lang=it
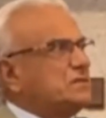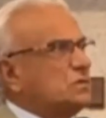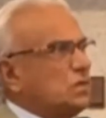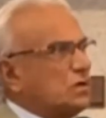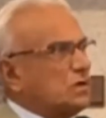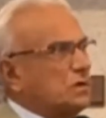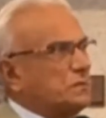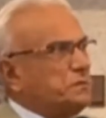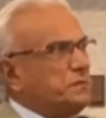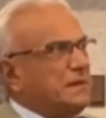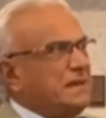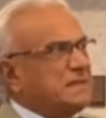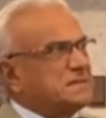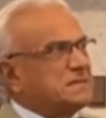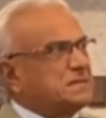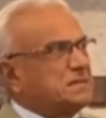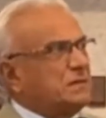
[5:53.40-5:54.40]

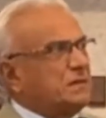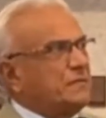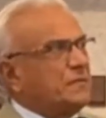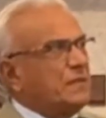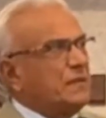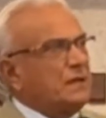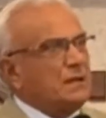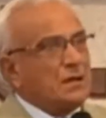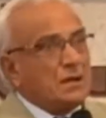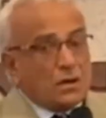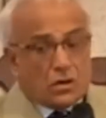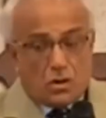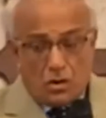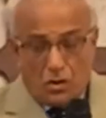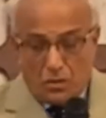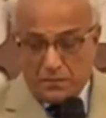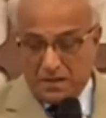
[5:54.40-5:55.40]
complesso?
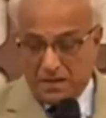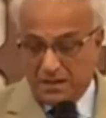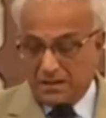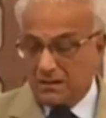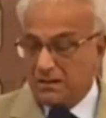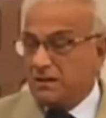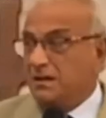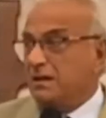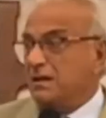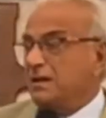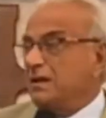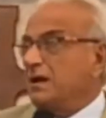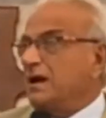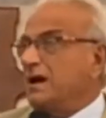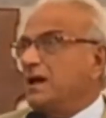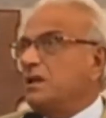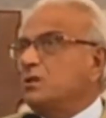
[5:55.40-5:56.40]
Come
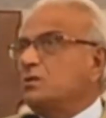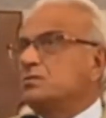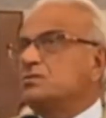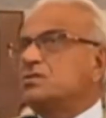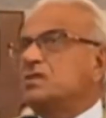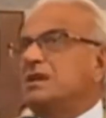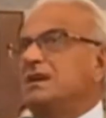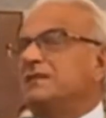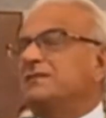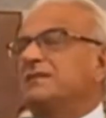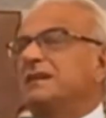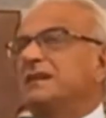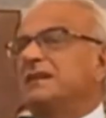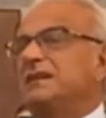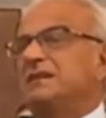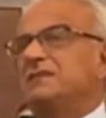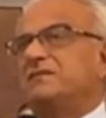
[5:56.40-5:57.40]
annunciava
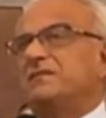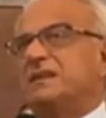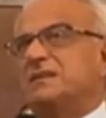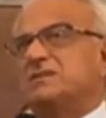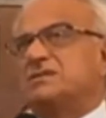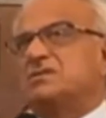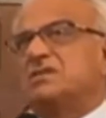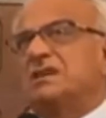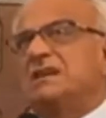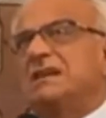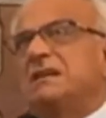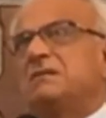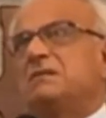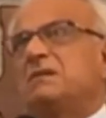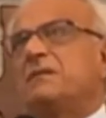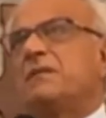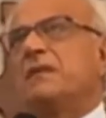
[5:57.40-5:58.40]
il
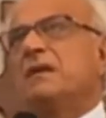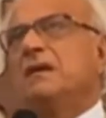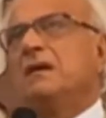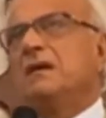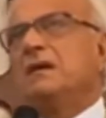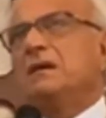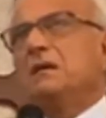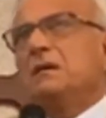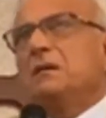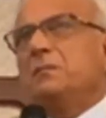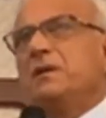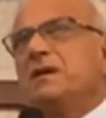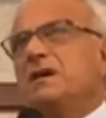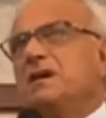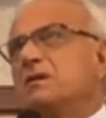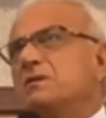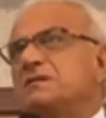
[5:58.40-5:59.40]
Vangelo?
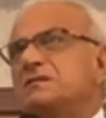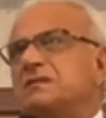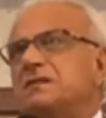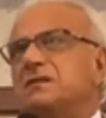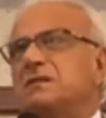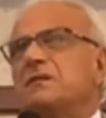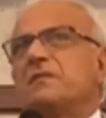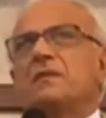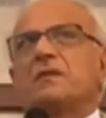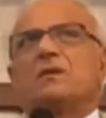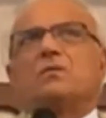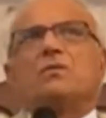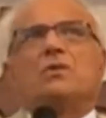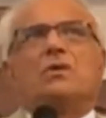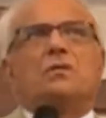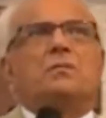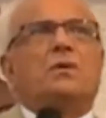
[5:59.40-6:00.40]
Perché questo
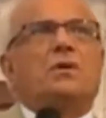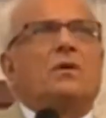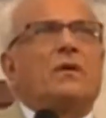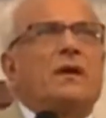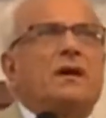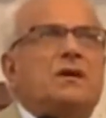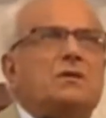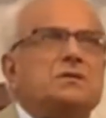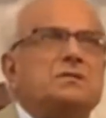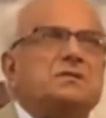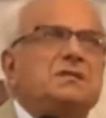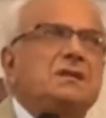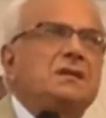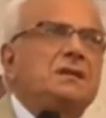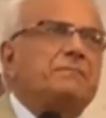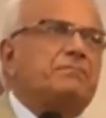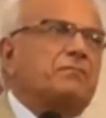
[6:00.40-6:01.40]
uomo è
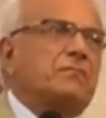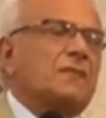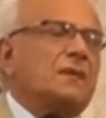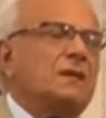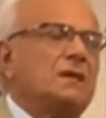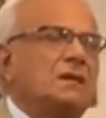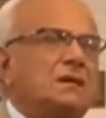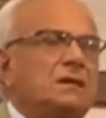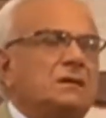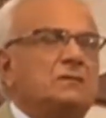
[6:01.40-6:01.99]
così eh, un